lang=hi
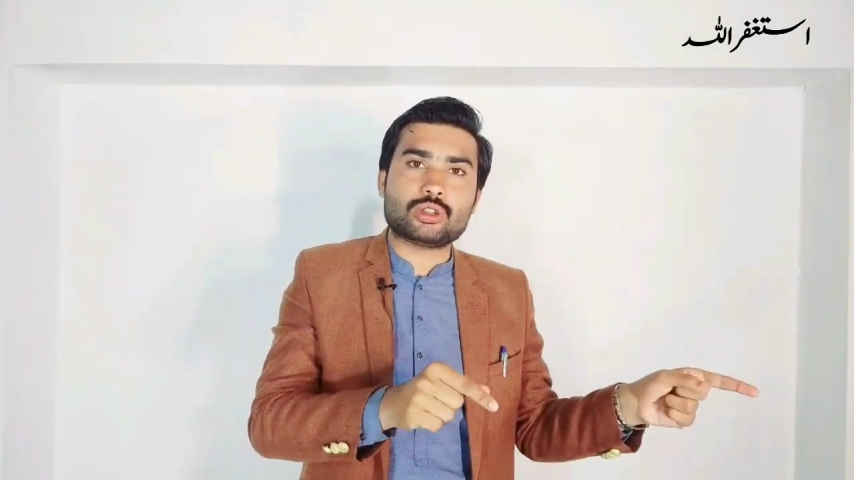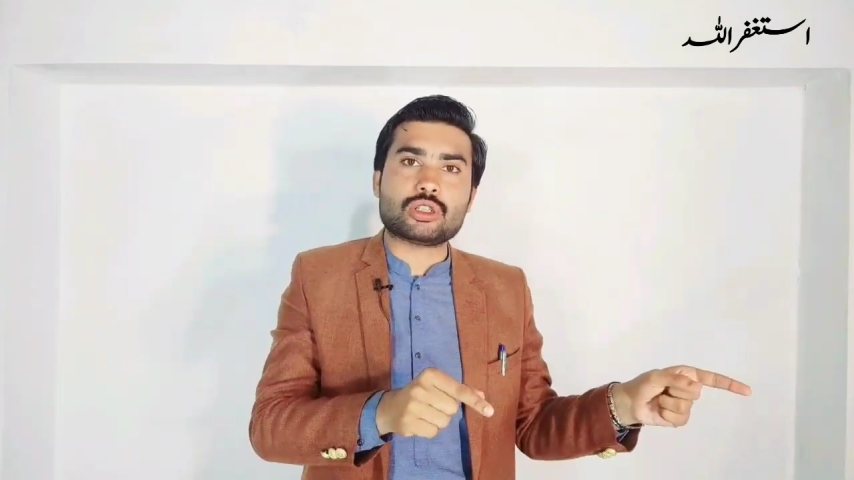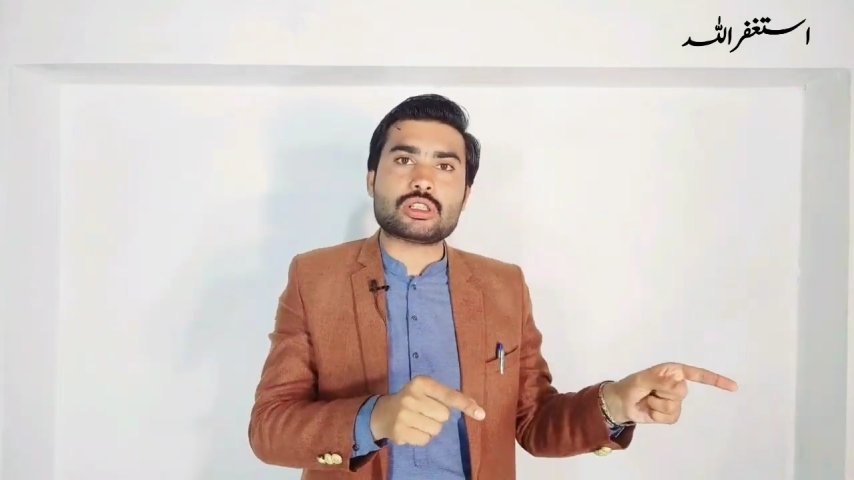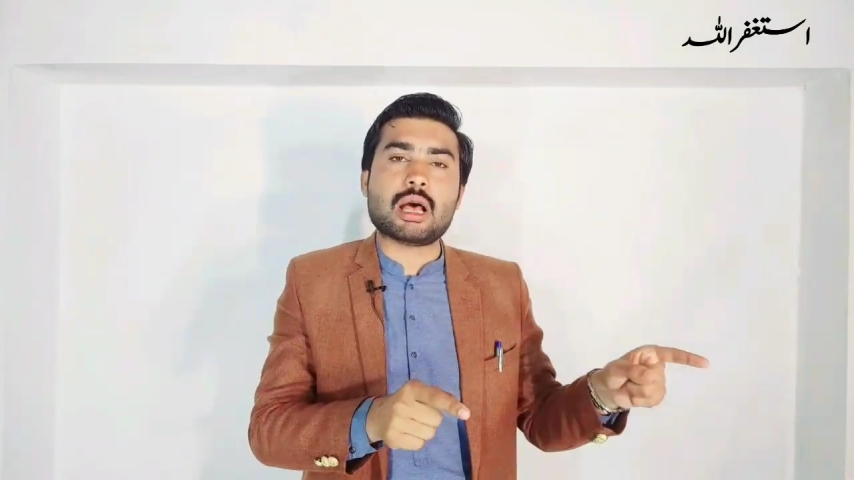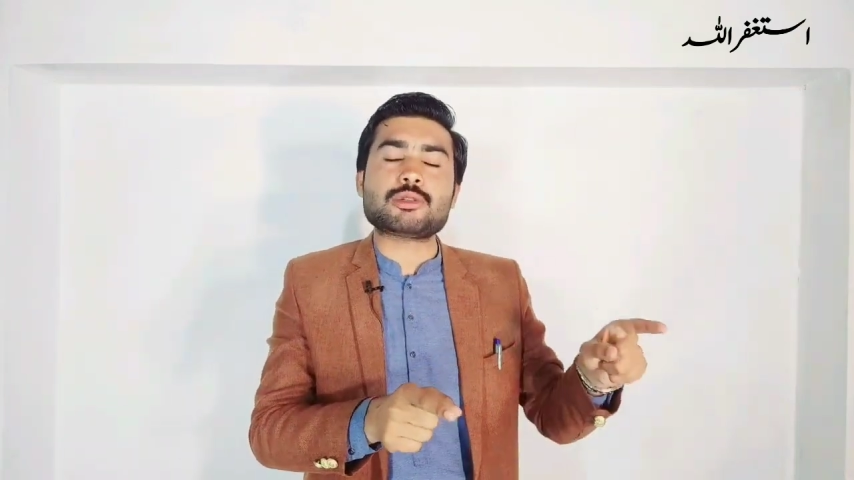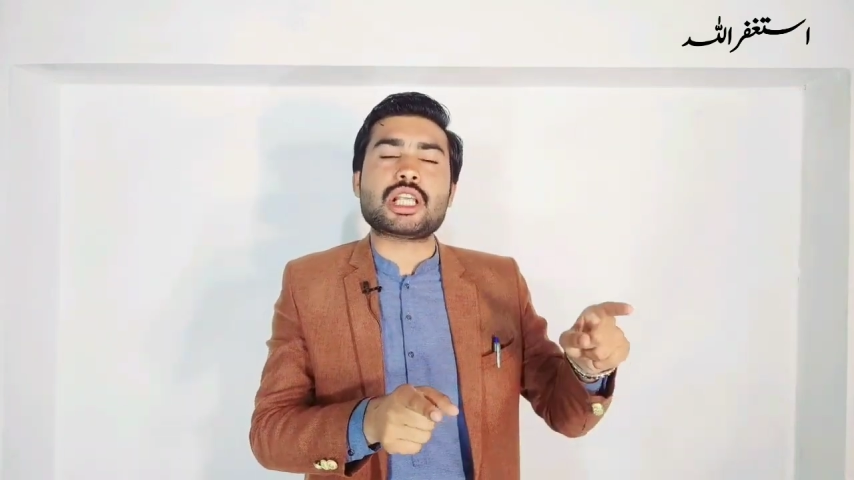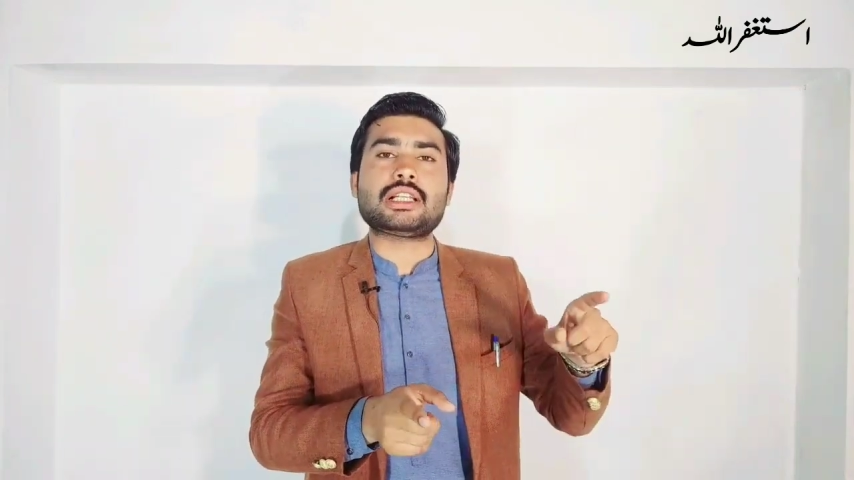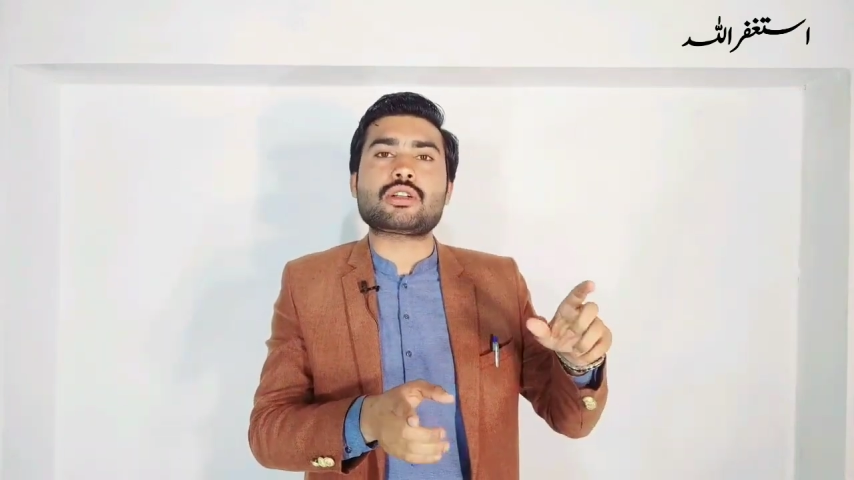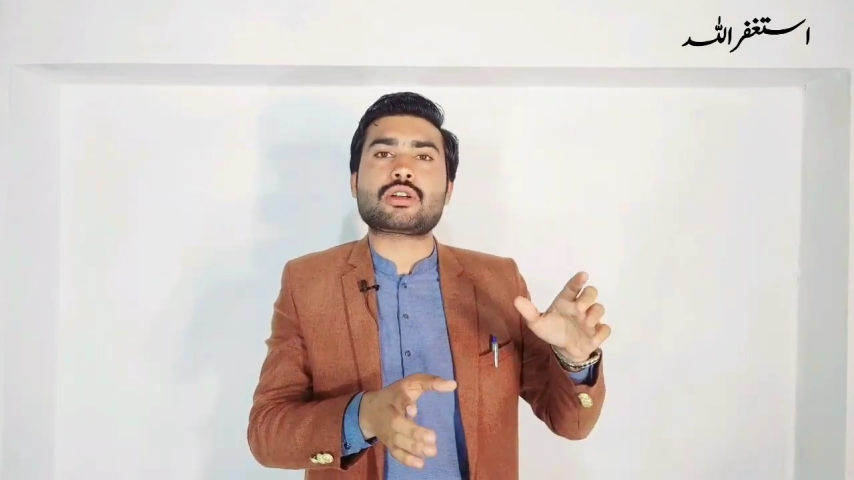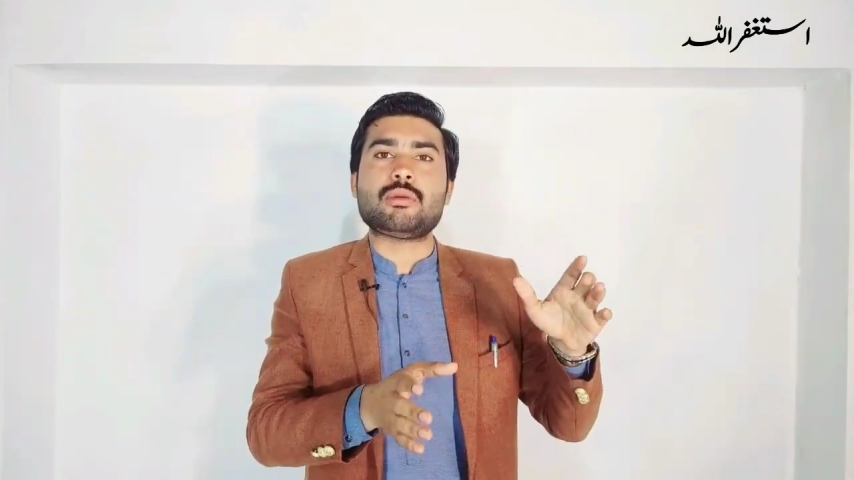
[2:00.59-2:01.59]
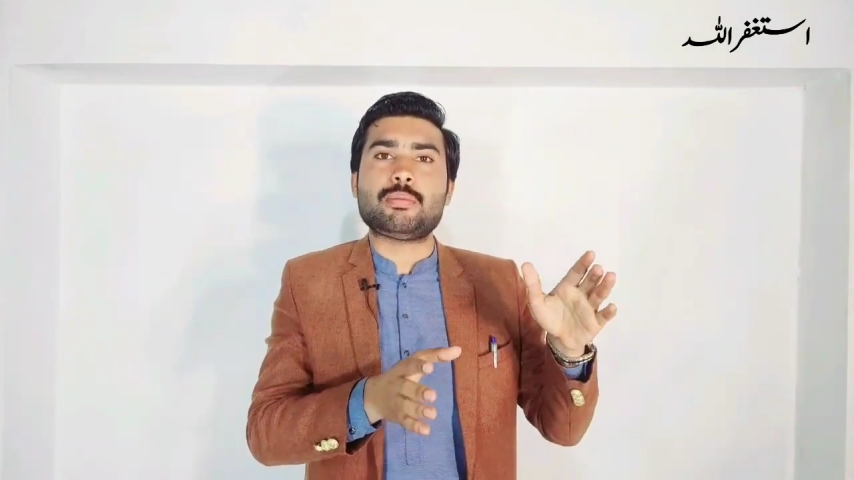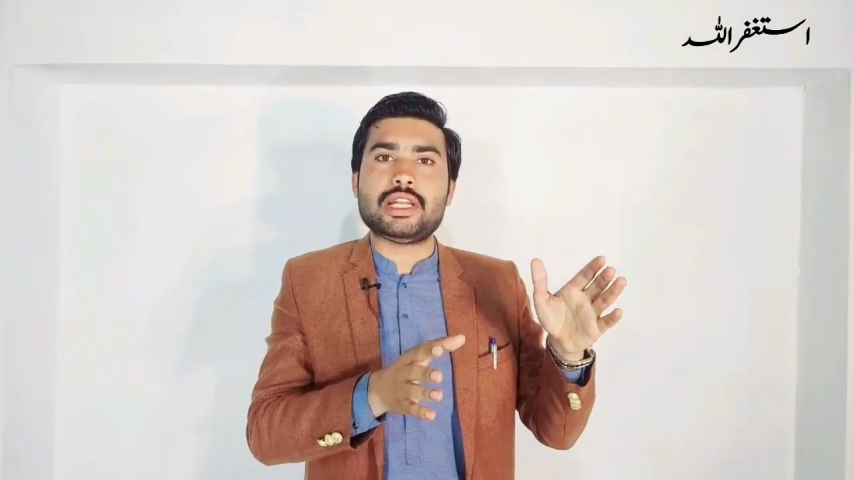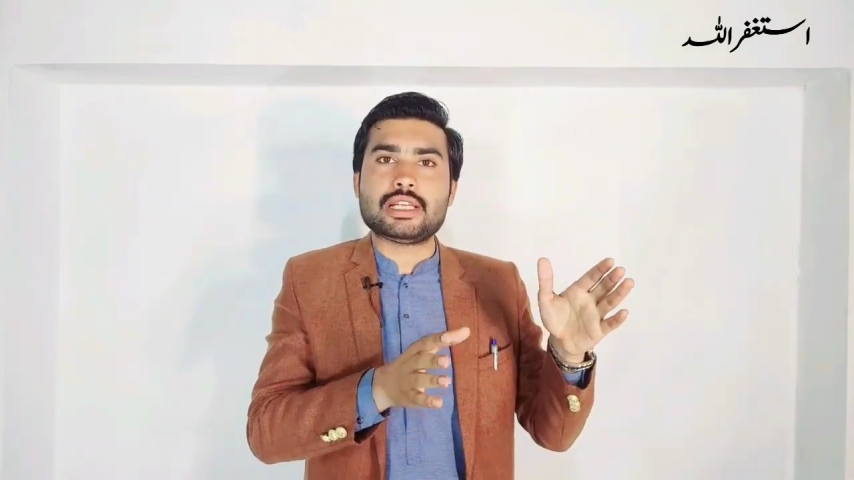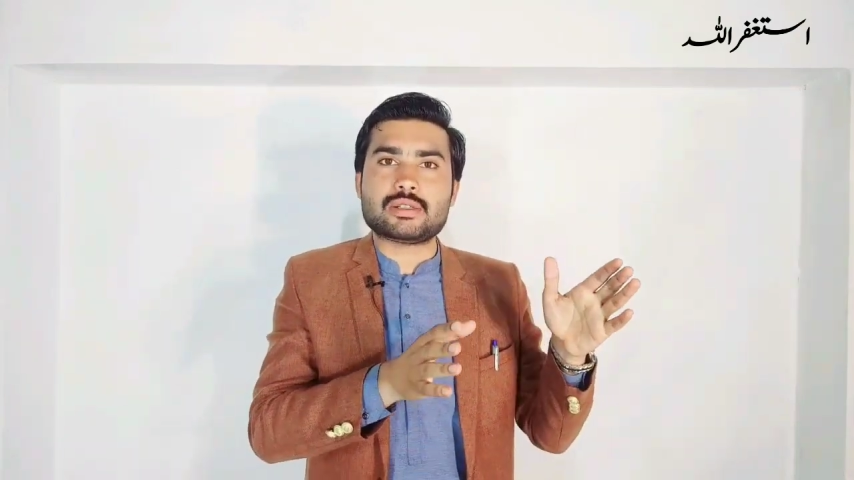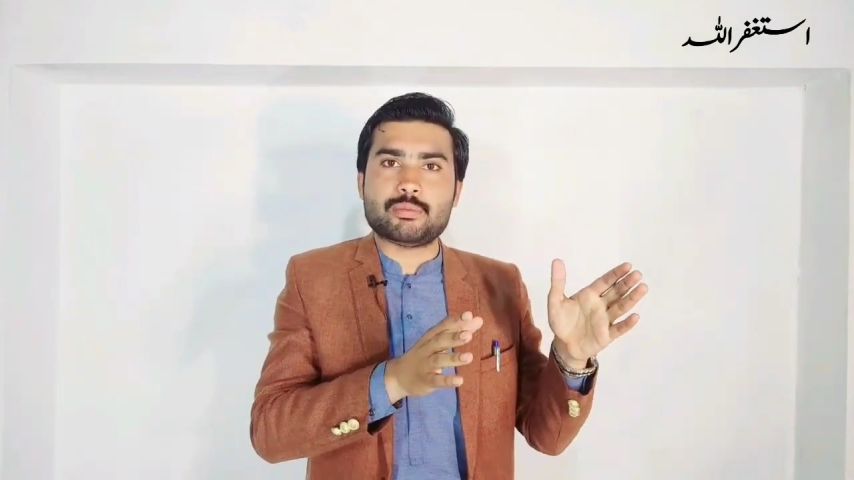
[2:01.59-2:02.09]
जो सबसे ज्यादा जो
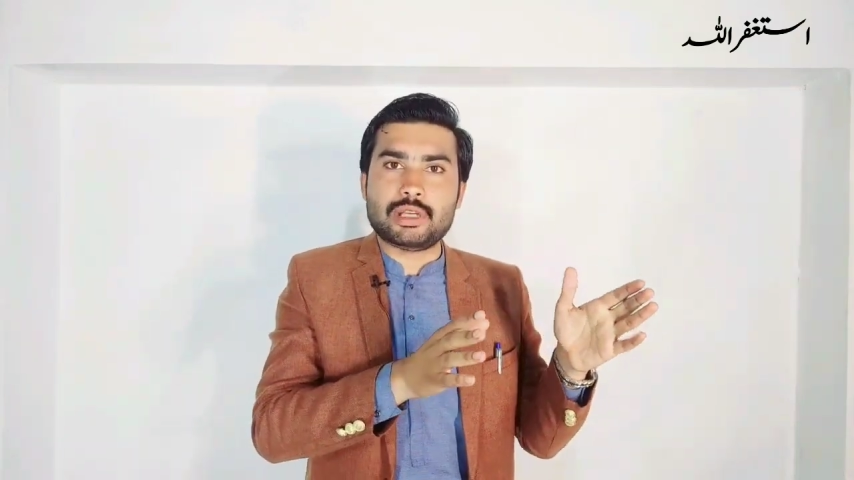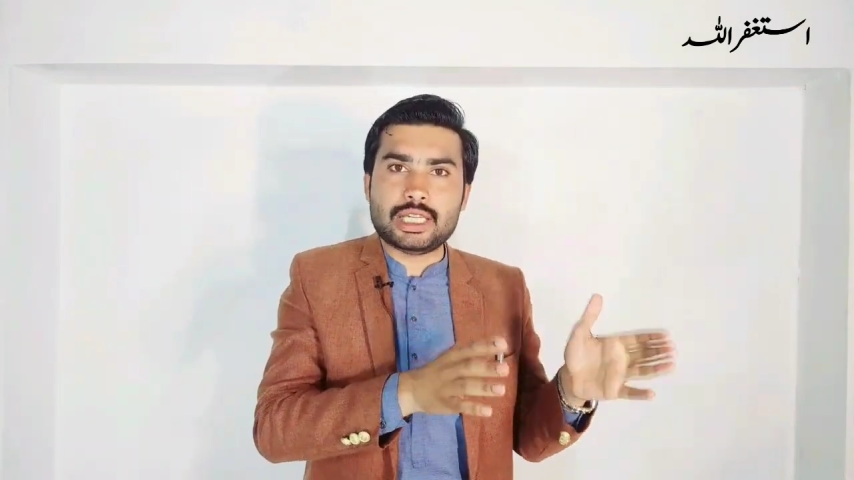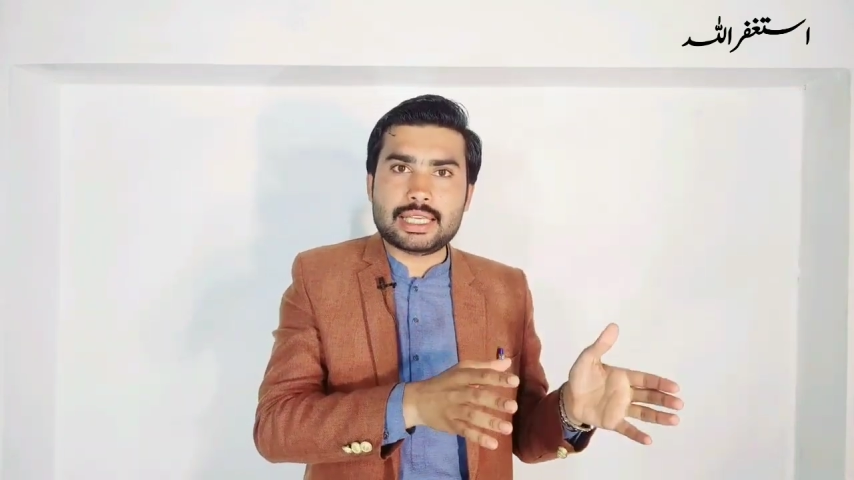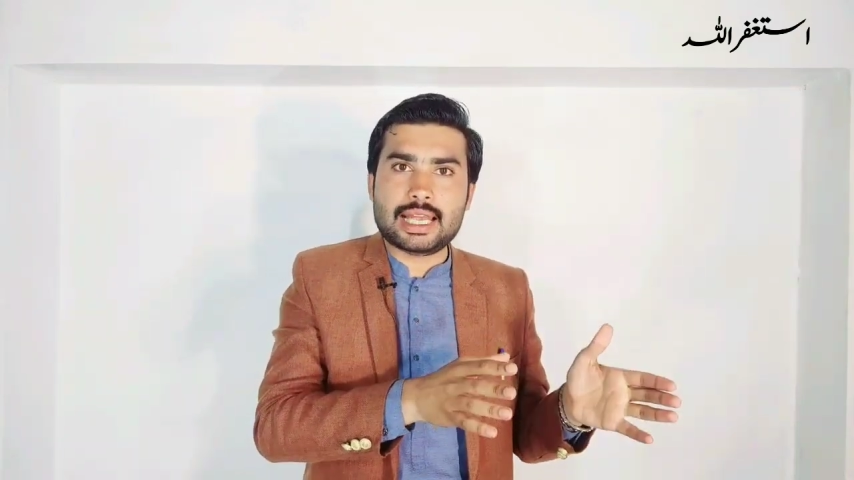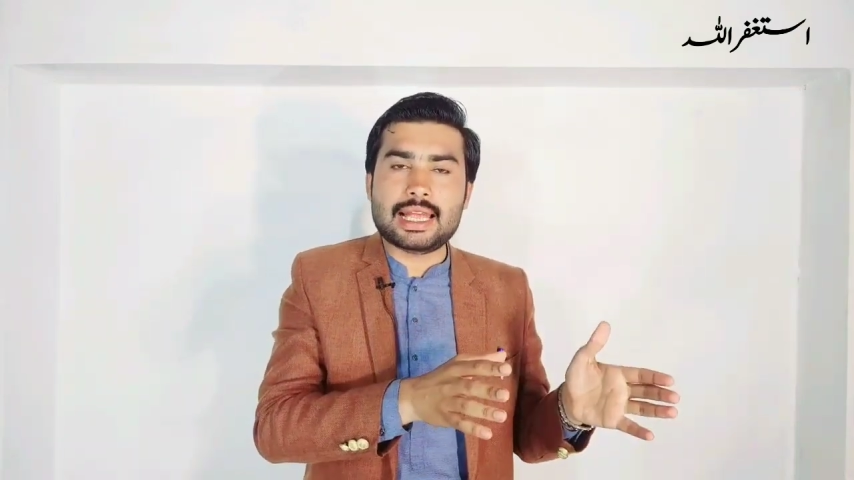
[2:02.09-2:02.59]
कंप्लेंट्स मिली